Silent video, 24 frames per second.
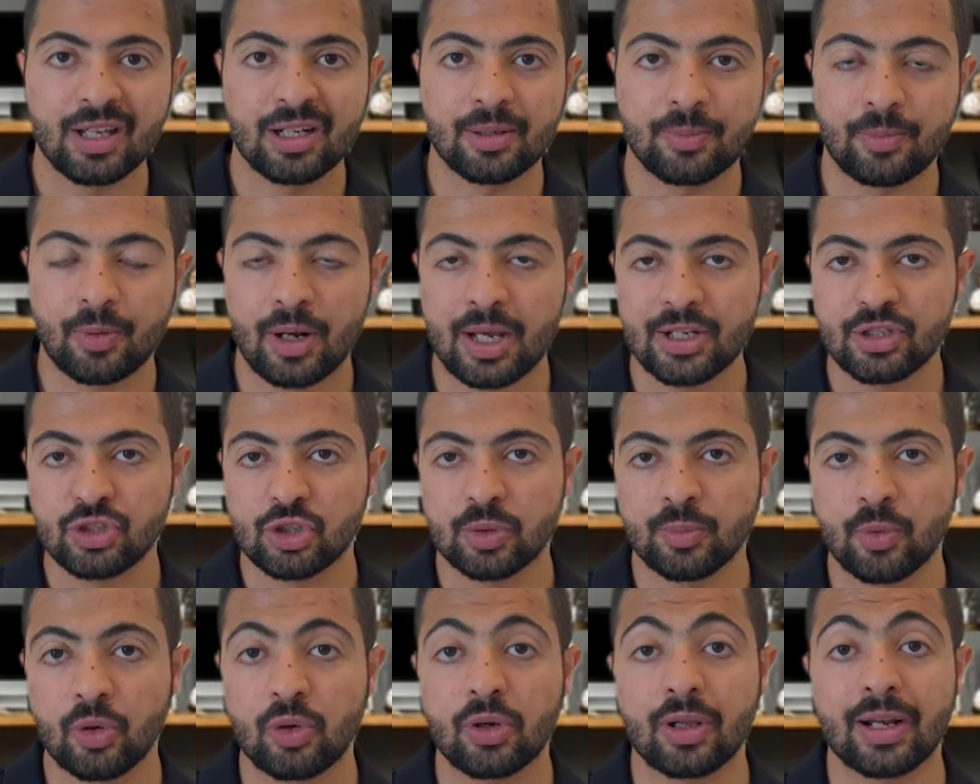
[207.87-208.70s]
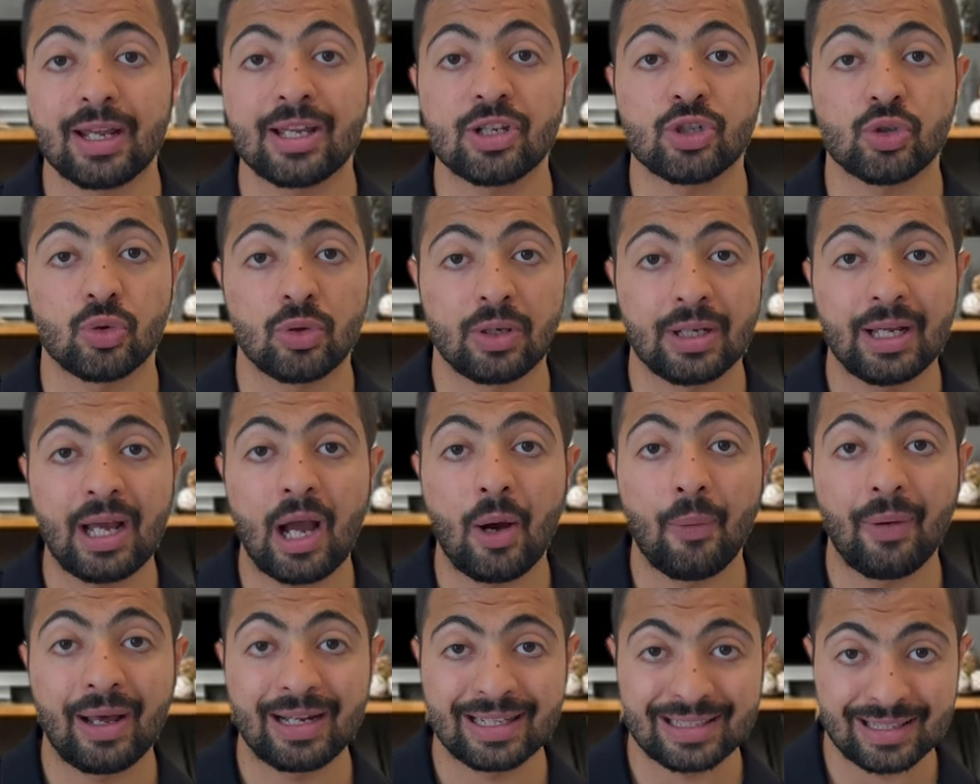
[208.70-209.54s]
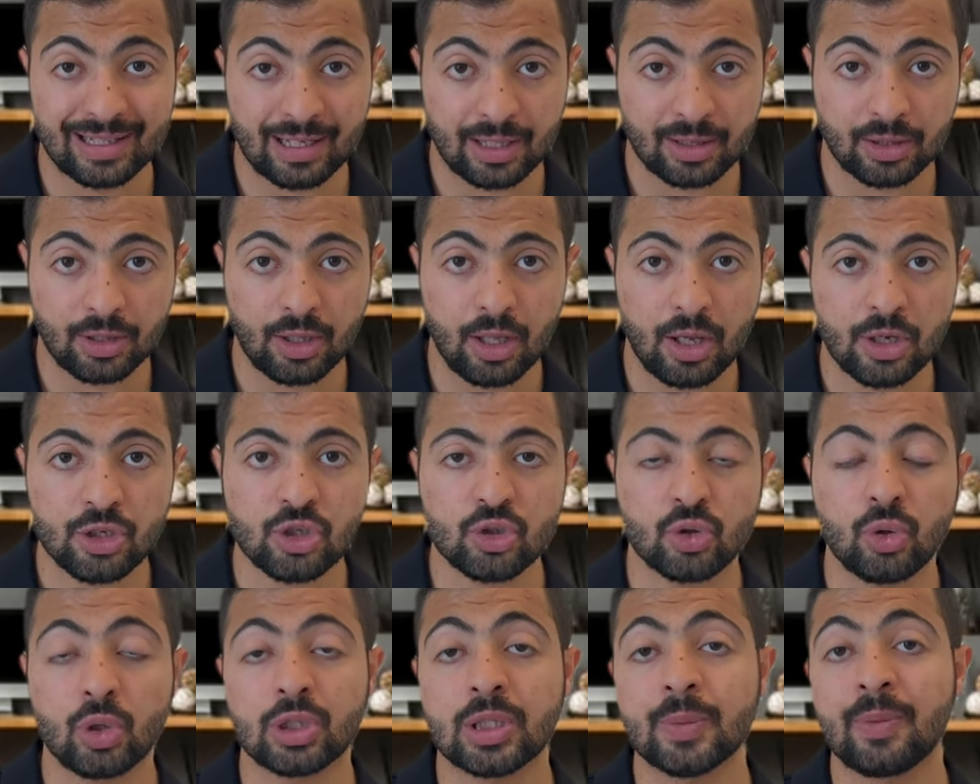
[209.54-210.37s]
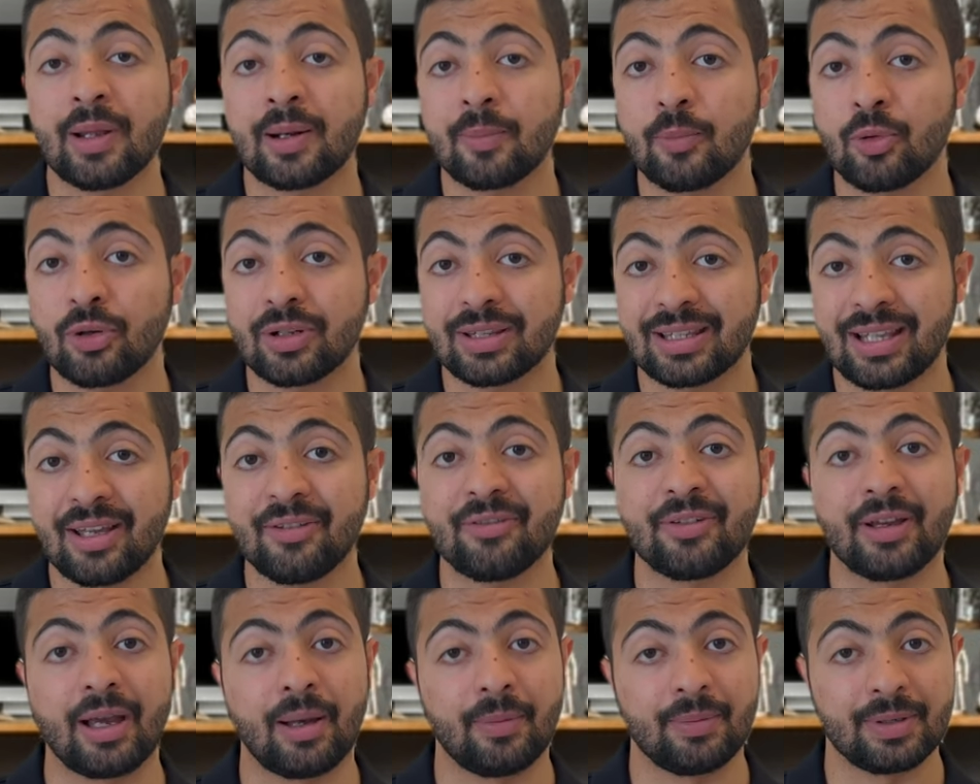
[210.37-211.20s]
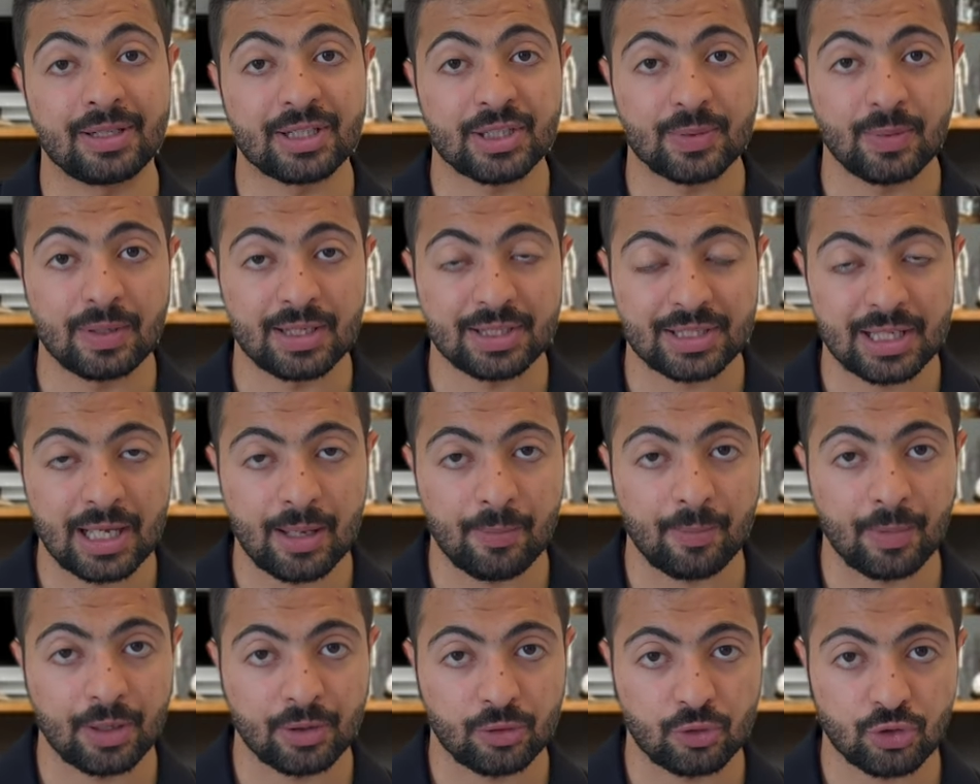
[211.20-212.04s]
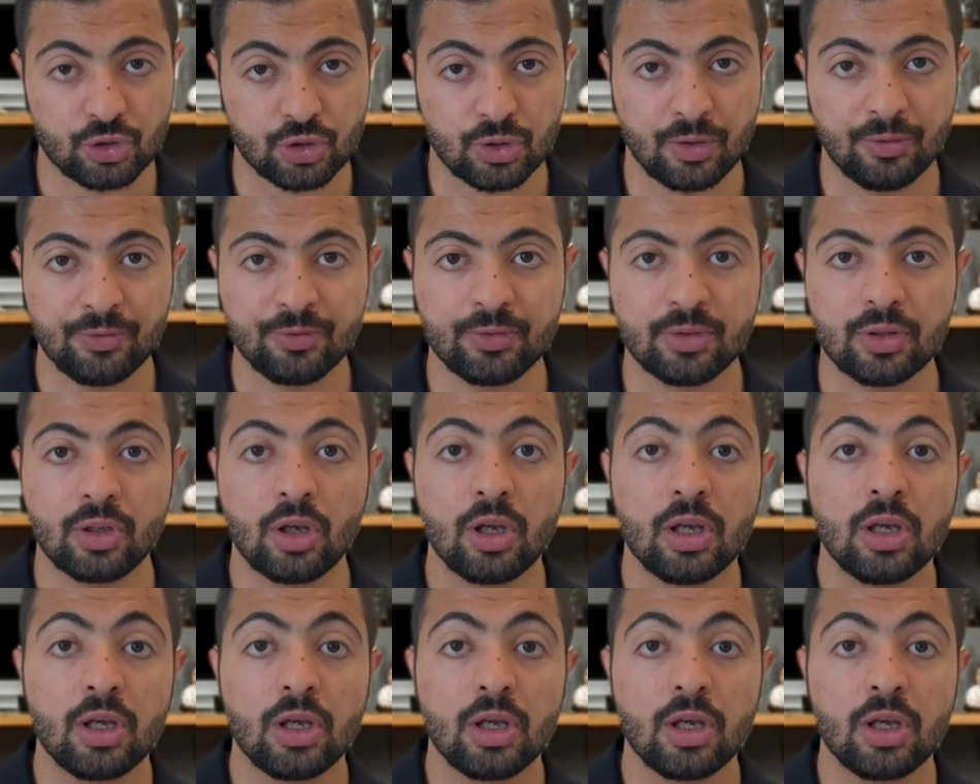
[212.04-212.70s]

البرايس تو بوك ريشيو اللي هي حوالي 13 تعتبر مرتفعه بالنسبه لسهم مايكروسوفت